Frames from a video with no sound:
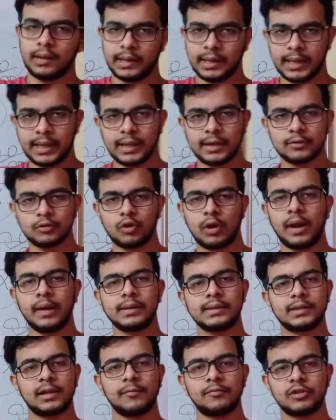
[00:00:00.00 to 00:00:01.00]
लिंक जो है
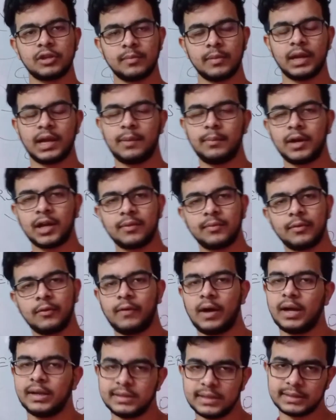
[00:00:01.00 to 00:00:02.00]
डिस्क्रिप्शन में कमेंट में
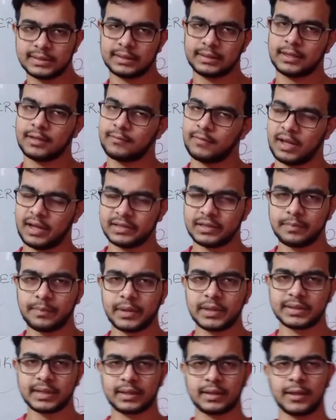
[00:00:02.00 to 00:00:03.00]
वहाँ जा सकते हैं वहाँ से
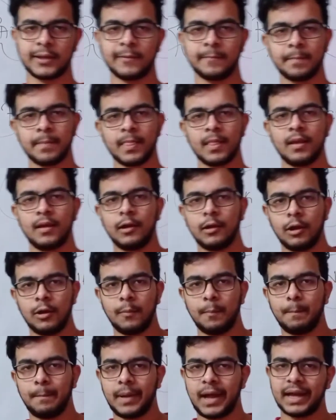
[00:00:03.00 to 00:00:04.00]
पढ़ सकते
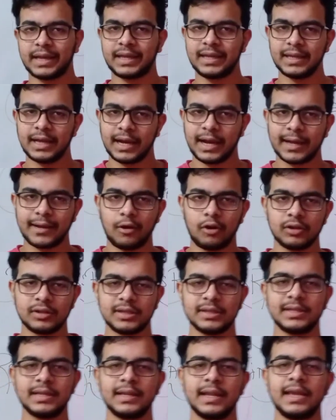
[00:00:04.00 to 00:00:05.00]
हैं बाकी अगर और
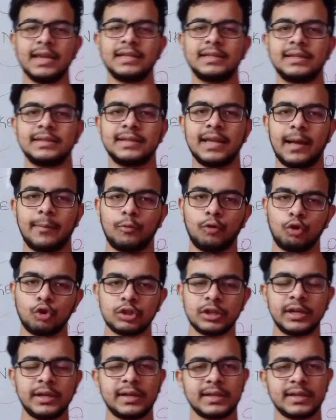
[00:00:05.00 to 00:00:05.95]
चीज़ें नई चीज़ें आपको कुछ